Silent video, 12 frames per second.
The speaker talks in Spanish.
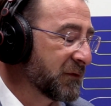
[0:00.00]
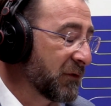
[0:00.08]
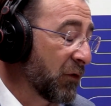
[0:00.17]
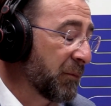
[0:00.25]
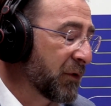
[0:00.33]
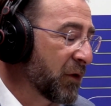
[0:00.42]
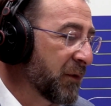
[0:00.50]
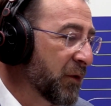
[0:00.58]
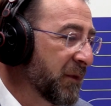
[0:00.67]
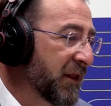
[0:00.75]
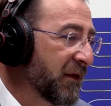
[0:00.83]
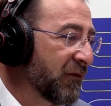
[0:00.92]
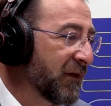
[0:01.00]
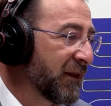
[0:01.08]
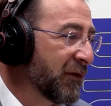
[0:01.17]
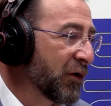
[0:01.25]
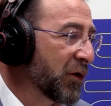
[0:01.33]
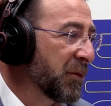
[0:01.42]
o por lo menos me
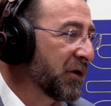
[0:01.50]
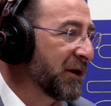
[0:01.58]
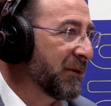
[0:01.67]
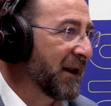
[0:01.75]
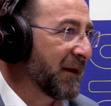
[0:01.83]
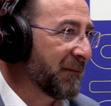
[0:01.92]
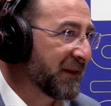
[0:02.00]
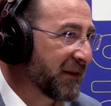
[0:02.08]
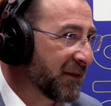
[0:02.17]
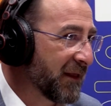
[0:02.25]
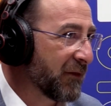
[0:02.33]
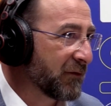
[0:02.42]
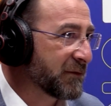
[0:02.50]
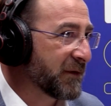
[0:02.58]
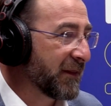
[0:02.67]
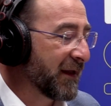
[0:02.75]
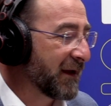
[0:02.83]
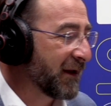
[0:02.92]
defino como liberal matizado. Es
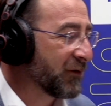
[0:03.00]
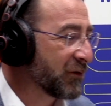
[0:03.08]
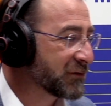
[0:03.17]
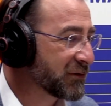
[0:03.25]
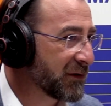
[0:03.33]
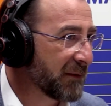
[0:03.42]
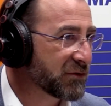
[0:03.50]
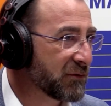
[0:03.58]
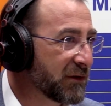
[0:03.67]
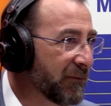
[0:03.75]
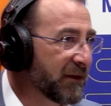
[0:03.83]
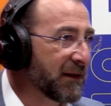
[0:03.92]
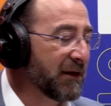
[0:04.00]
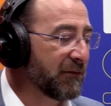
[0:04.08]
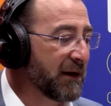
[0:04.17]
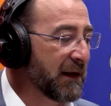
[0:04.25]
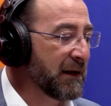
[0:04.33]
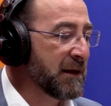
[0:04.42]
verdad que no soy absolutamente
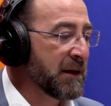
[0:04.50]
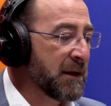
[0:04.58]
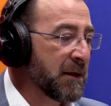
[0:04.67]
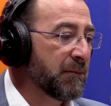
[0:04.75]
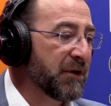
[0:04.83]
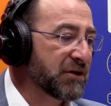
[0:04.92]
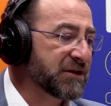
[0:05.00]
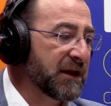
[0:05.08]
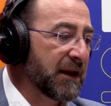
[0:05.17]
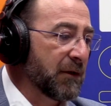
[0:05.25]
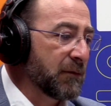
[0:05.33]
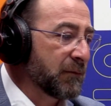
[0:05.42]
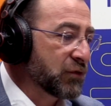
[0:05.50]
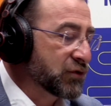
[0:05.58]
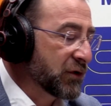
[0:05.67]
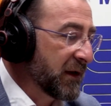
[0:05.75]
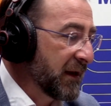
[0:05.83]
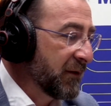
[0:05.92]
liberal, pero sí creemos
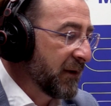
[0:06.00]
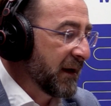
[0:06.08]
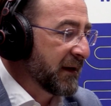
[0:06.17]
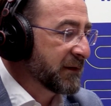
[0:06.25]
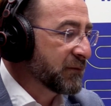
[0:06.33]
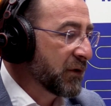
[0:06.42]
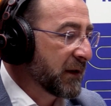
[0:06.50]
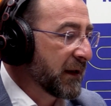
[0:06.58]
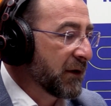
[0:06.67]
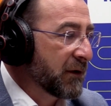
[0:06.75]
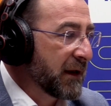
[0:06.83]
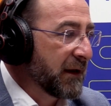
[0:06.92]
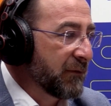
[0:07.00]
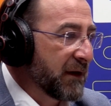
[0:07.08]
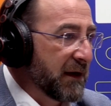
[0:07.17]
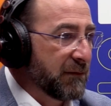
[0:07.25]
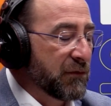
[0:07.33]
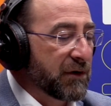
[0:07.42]
mucho en el liberalismo y creo que el
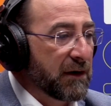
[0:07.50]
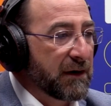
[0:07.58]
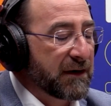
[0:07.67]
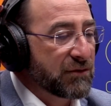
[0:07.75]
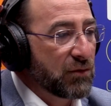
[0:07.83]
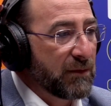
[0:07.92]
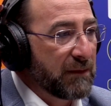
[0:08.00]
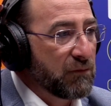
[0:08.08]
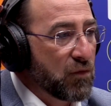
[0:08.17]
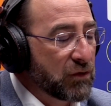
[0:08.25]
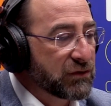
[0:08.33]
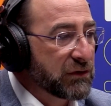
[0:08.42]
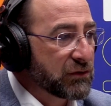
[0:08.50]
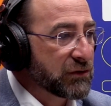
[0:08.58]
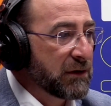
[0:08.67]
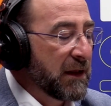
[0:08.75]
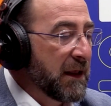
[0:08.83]
liberalismo resuelve muchos